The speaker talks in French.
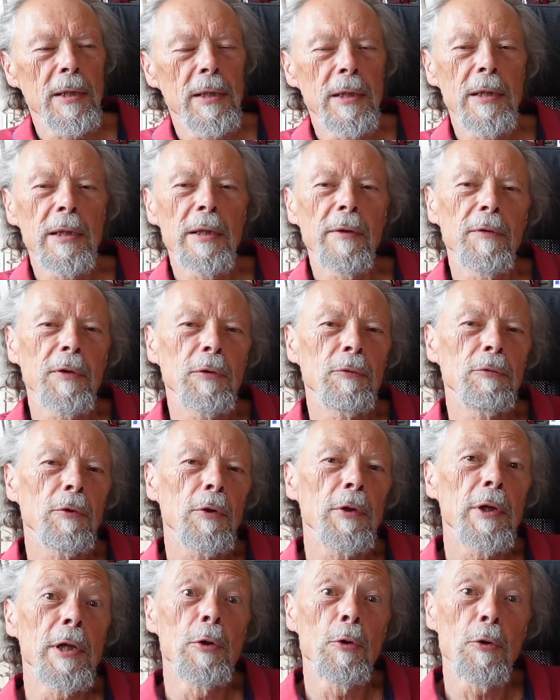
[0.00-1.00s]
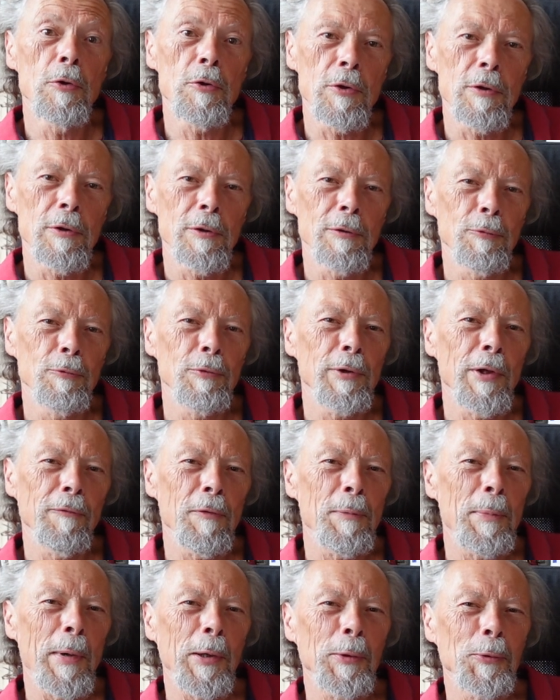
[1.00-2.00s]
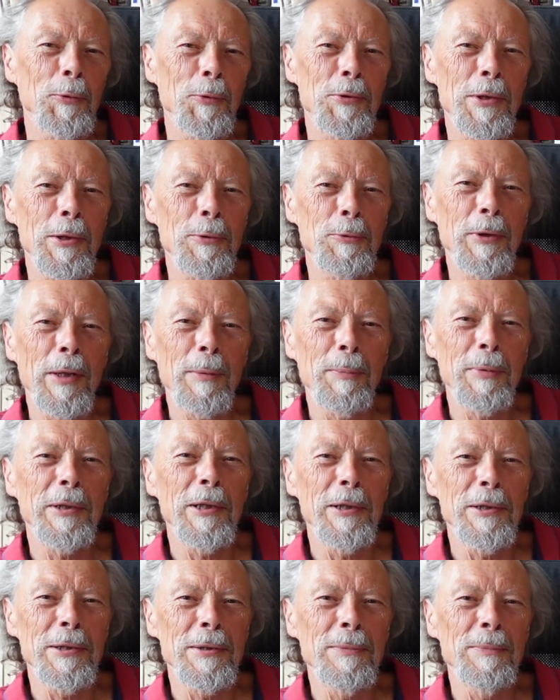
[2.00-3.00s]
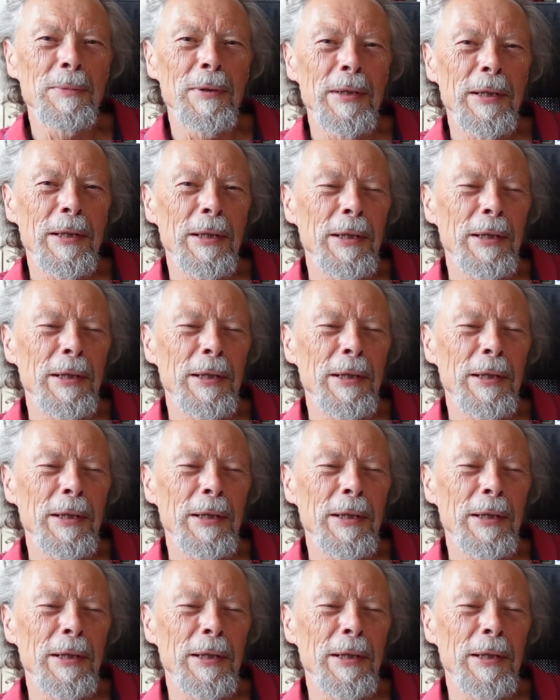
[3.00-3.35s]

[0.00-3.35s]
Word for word: il y avait tout un éloge, tout à fait paradoxal, du capitalisme.